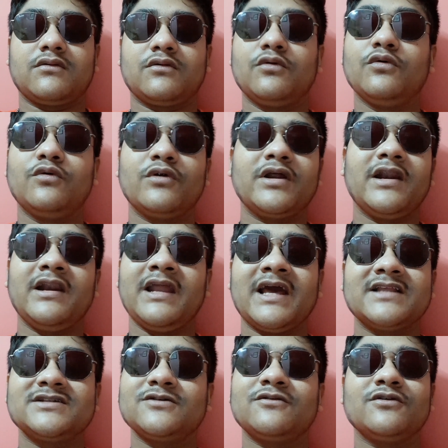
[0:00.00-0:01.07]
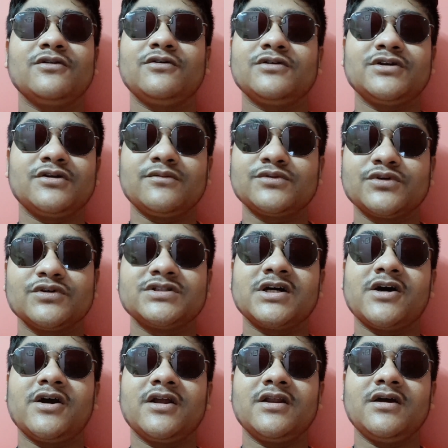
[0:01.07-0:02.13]
কুকুরের ল্যাচ কোনো দিনও যেরকম সোজা
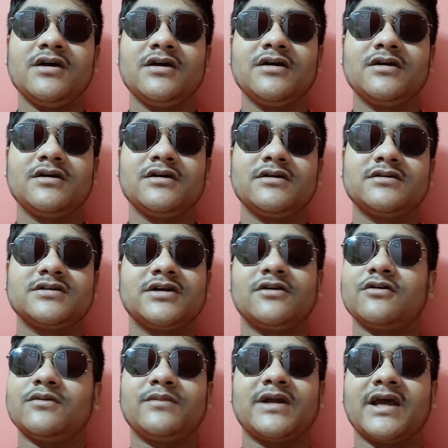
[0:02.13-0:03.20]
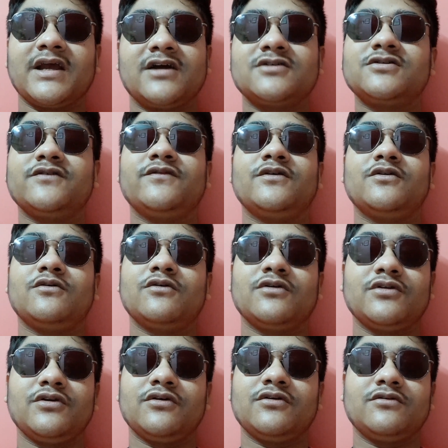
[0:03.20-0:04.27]
হয় না সেরকম টাইগার শ্রফেরও কোনো
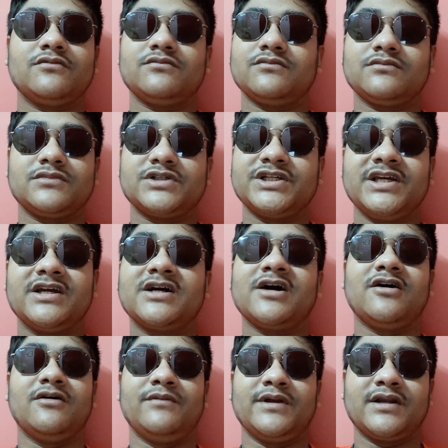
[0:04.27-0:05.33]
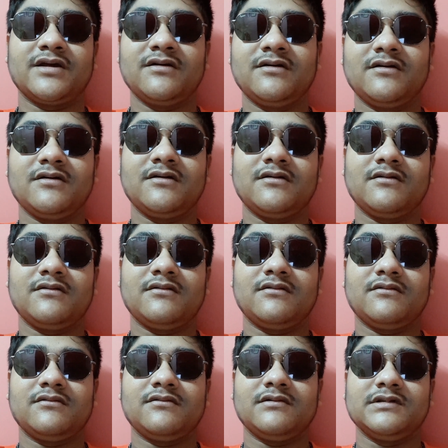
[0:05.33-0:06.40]
দিনও শিক্ষা হবে না
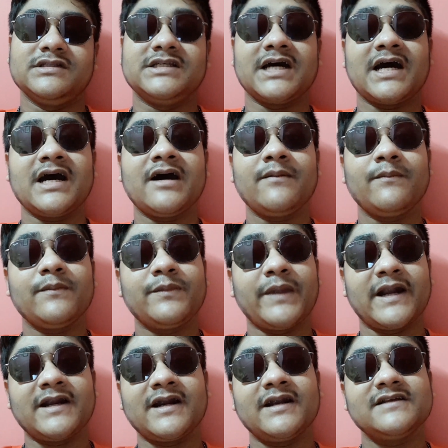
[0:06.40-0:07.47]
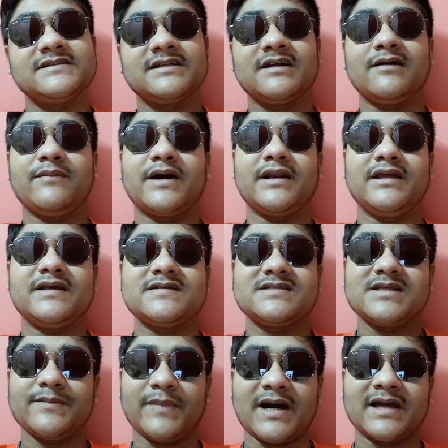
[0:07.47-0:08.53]
যা প্যাটার্নে সিনেমা বানিয়ে
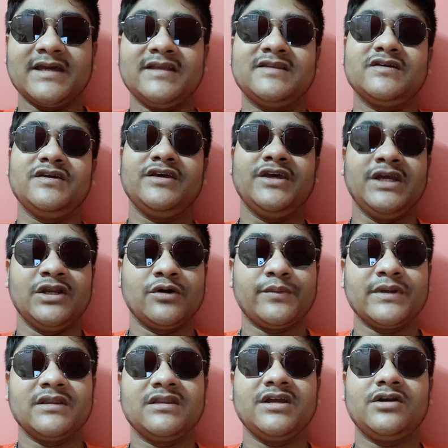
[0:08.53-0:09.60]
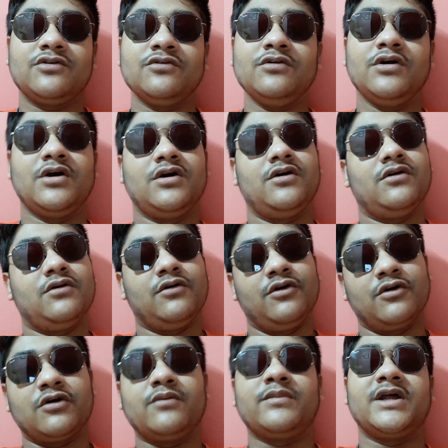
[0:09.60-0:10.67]
এসছে বাঘি থ্রি হিরোপন্থী টু ওই
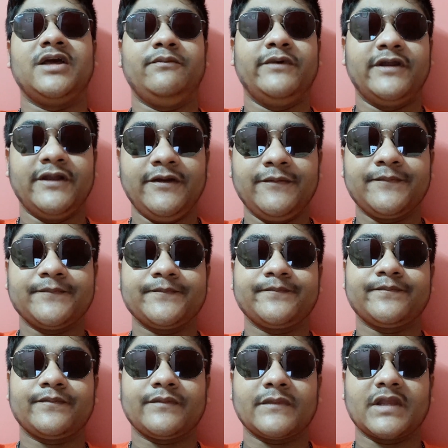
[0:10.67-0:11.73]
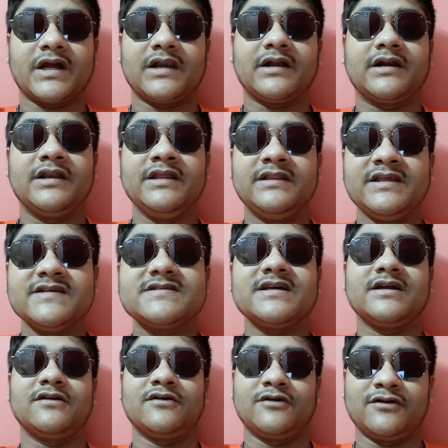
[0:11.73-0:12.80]
রকম টাইপেরই আর কৃতি
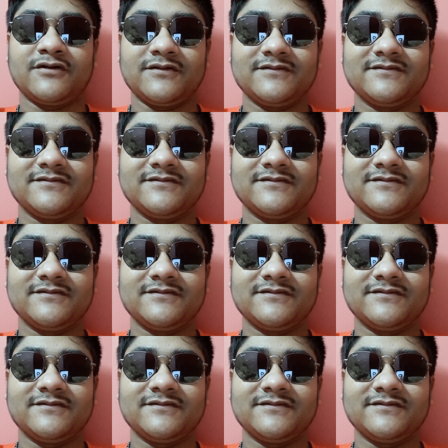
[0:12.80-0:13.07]
স্যানন